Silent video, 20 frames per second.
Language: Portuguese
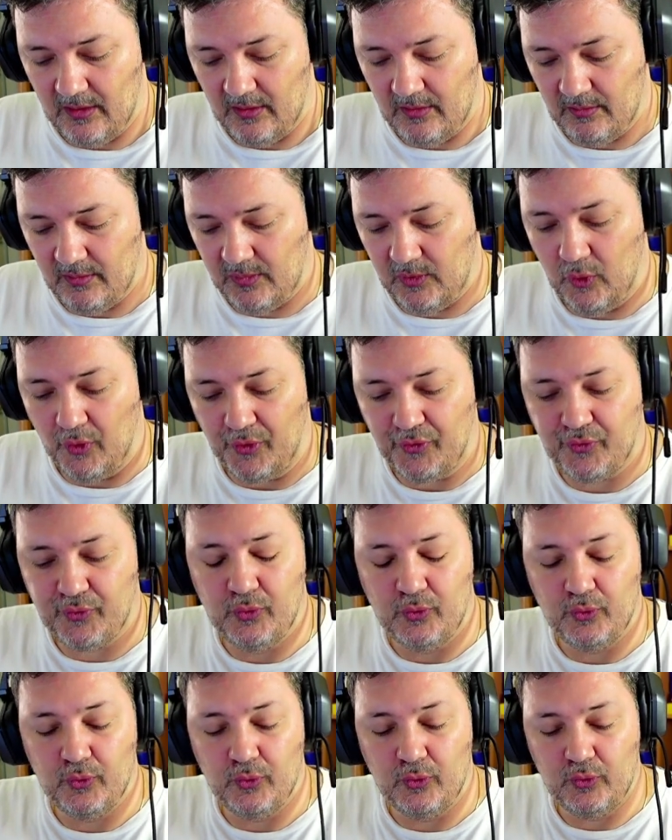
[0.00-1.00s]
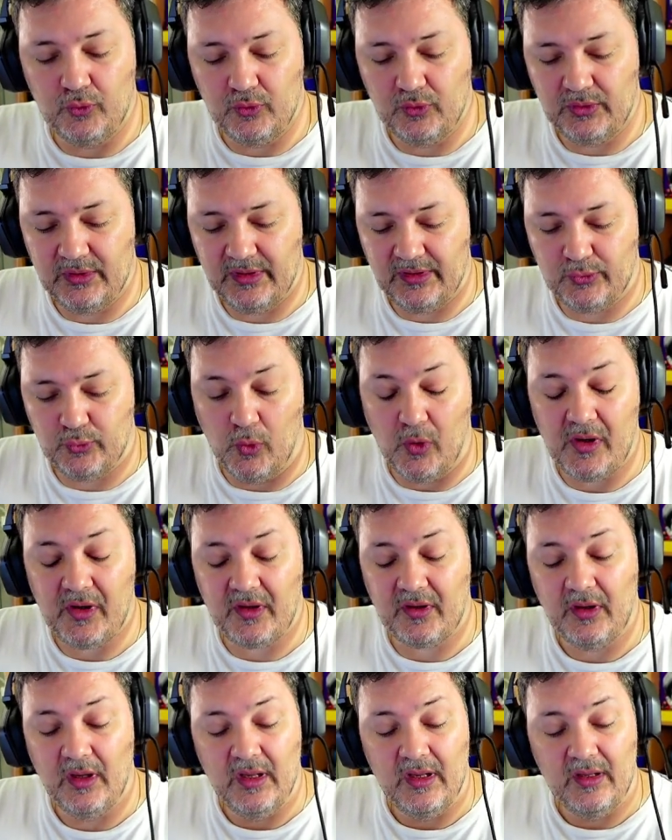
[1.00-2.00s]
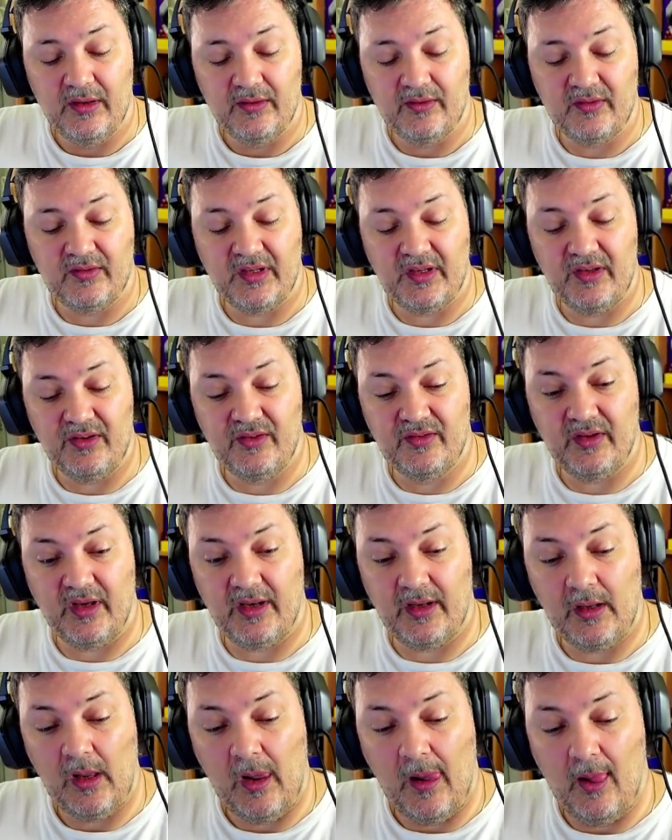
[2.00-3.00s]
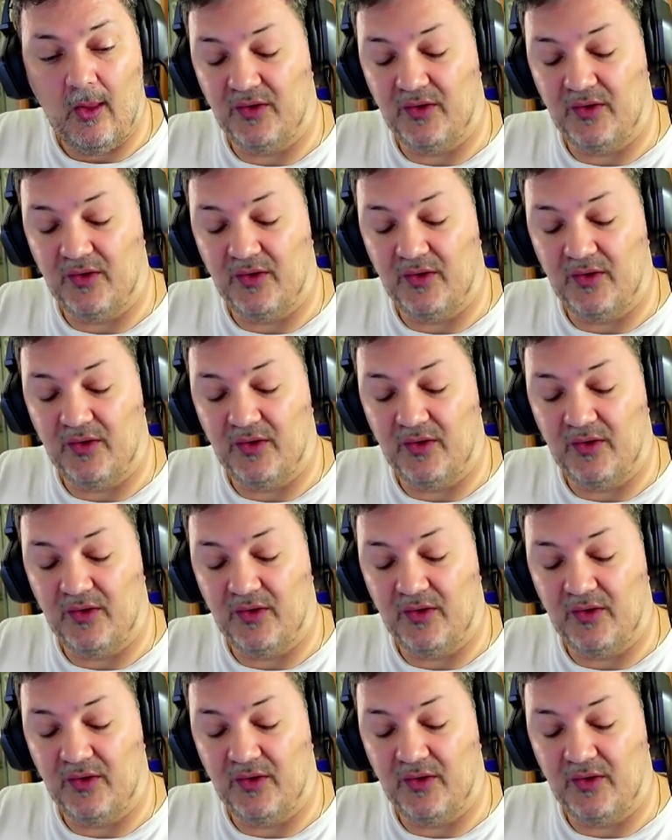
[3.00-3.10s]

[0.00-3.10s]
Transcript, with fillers: longe do, do, do, da torre, se assim quiserem,